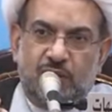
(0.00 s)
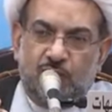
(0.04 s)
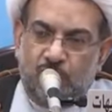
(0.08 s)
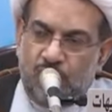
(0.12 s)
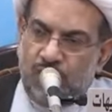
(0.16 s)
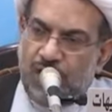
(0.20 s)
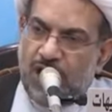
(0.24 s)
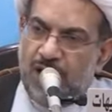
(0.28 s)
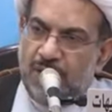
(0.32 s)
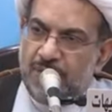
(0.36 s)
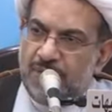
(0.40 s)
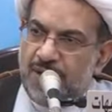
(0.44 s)

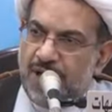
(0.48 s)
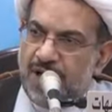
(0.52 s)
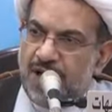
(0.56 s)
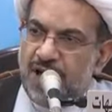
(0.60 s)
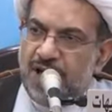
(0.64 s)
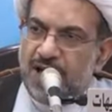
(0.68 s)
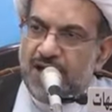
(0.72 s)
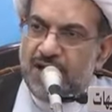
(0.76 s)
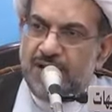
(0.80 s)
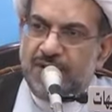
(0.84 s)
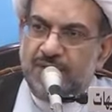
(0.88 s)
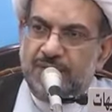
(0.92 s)

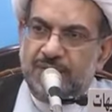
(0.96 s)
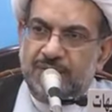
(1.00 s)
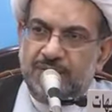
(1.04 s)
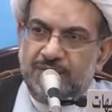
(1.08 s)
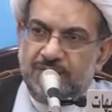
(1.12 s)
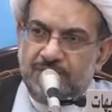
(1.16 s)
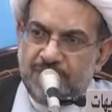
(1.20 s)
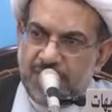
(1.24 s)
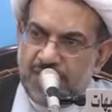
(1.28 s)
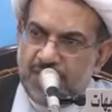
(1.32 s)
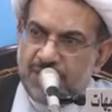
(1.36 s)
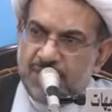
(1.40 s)
علماء
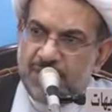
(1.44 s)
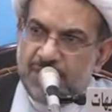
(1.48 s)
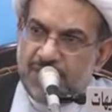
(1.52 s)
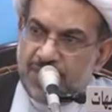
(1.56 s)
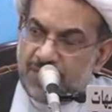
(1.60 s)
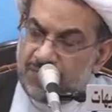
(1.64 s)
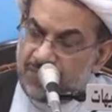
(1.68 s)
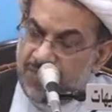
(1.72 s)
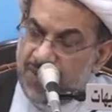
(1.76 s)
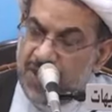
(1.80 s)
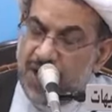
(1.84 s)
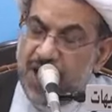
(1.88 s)
من
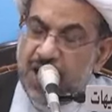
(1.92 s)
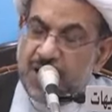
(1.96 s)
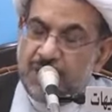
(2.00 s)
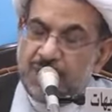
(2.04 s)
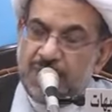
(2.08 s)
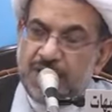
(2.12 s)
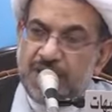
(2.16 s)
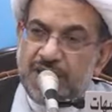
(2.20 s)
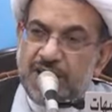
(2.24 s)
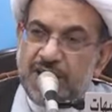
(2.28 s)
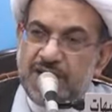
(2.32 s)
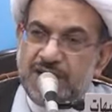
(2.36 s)
من
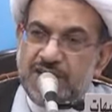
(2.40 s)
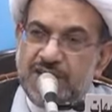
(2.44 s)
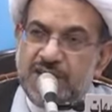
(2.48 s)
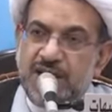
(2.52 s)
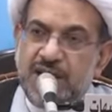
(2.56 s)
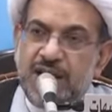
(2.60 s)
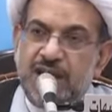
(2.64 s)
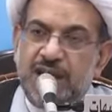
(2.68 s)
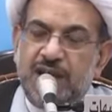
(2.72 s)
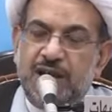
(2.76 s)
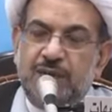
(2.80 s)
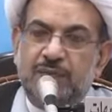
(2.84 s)

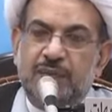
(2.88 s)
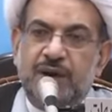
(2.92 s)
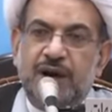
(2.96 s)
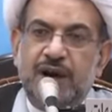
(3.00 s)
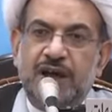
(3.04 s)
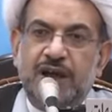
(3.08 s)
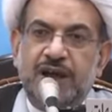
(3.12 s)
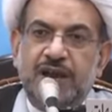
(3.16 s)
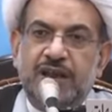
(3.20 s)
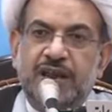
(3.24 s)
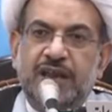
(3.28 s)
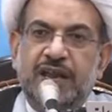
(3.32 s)
المدرسه
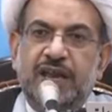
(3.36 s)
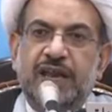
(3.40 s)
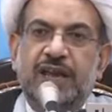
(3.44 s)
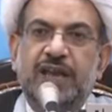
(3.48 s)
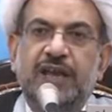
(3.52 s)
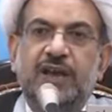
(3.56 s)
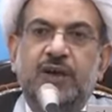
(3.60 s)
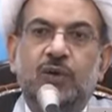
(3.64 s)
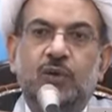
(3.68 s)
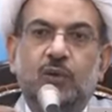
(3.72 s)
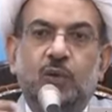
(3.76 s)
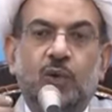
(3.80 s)

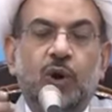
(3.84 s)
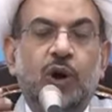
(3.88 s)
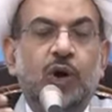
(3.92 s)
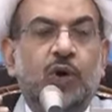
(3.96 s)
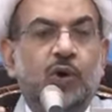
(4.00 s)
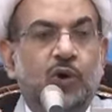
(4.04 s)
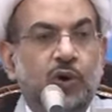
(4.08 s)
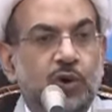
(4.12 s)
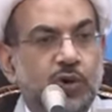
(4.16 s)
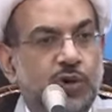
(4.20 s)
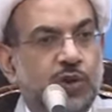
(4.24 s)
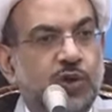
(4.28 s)
الاخباريه
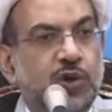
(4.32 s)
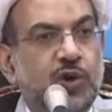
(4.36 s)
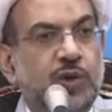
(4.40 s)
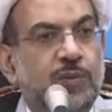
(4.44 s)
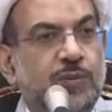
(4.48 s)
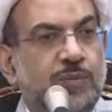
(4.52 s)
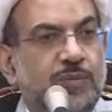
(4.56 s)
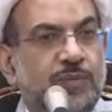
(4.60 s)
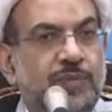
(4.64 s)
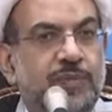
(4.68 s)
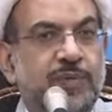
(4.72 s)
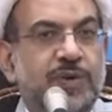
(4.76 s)

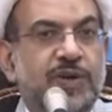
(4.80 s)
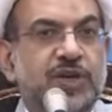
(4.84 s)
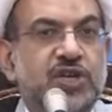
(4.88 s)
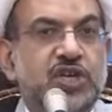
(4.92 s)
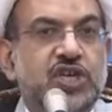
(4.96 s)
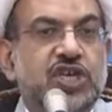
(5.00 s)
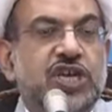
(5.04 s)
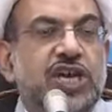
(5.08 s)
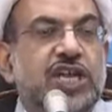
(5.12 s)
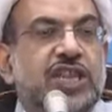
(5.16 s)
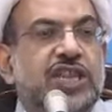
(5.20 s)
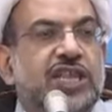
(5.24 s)
وكتب
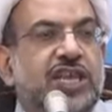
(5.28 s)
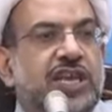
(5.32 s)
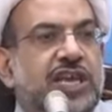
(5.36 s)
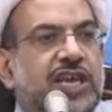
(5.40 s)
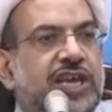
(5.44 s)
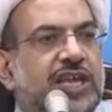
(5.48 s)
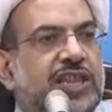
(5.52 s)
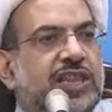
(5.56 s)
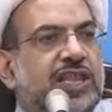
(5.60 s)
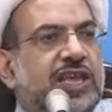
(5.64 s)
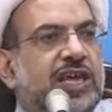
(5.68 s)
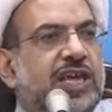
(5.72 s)

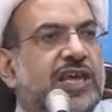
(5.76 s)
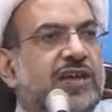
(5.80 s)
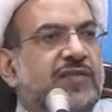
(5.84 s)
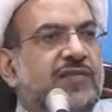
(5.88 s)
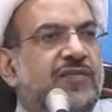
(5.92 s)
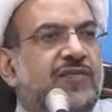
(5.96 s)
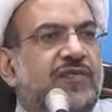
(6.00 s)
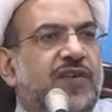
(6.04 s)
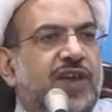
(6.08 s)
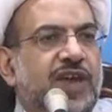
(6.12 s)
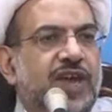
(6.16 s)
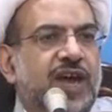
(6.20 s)

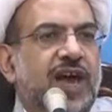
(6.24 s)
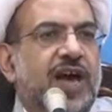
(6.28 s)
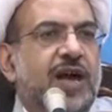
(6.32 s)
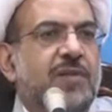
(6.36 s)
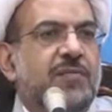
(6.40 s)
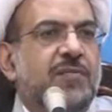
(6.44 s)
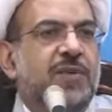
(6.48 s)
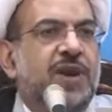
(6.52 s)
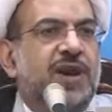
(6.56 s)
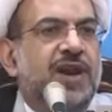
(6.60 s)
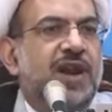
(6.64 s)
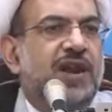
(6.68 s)
شديده في
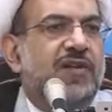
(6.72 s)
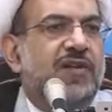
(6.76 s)
امر